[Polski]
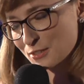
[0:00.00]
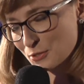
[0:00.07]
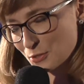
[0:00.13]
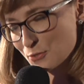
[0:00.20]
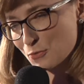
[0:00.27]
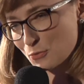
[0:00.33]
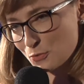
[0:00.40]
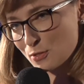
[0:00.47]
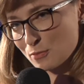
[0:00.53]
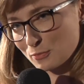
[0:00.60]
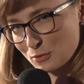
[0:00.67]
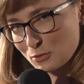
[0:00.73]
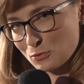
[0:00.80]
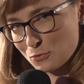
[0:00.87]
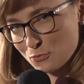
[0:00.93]
ja też zwróciłam
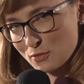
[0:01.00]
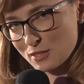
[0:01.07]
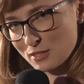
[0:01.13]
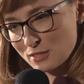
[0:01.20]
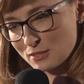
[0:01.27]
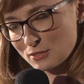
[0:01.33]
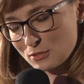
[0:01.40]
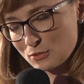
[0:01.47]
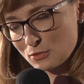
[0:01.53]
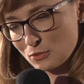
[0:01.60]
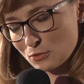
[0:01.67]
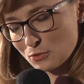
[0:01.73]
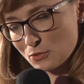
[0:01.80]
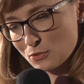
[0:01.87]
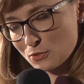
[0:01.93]
na to uwagę.
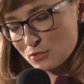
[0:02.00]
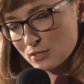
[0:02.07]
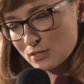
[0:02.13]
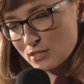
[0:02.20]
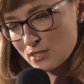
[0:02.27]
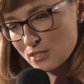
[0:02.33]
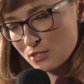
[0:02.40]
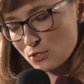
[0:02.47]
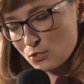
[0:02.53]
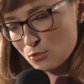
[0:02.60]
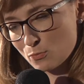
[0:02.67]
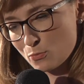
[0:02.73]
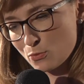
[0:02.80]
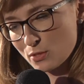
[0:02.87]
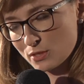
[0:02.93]
To y, zdaje
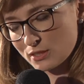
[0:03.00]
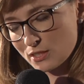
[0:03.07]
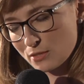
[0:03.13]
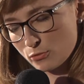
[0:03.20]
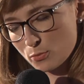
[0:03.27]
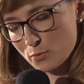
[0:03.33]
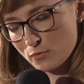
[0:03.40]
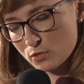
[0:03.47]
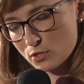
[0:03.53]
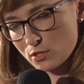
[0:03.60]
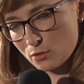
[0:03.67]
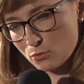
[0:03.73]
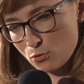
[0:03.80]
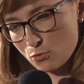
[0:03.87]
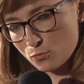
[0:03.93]
się była taka wypowiedź
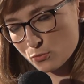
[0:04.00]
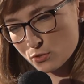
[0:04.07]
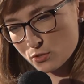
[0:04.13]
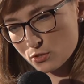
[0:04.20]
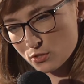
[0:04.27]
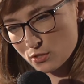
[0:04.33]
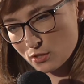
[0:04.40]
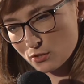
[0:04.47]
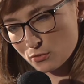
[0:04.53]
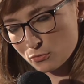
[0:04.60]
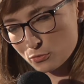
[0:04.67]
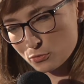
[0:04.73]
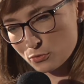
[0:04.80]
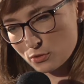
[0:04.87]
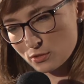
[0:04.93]
dla ruchu muzycznego,
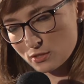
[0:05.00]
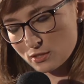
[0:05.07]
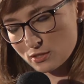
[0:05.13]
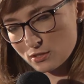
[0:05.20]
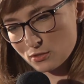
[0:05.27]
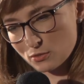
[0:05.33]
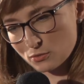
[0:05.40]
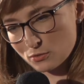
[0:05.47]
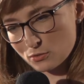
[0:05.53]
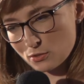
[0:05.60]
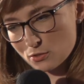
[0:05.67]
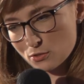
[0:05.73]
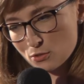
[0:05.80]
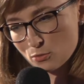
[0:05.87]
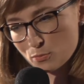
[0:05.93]
w której on
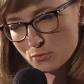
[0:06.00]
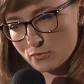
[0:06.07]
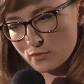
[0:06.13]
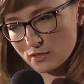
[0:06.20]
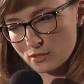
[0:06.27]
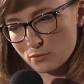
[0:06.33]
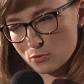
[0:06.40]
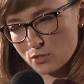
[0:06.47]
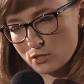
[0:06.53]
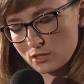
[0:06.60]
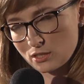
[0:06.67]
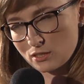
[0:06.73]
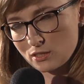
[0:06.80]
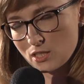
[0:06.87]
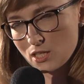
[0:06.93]
też opowiadał, że
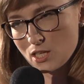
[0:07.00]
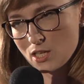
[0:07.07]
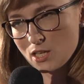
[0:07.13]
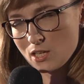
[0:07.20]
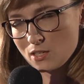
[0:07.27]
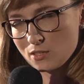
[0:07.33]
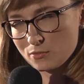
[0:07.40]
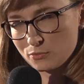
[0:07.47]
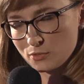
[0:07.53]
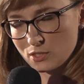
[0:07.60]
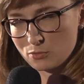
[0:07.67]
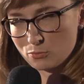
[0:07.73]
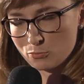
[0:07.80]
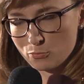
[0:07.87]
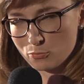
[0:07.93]
ten w
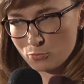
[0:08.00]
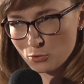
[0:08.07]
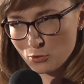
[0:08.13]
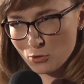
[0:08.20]
takim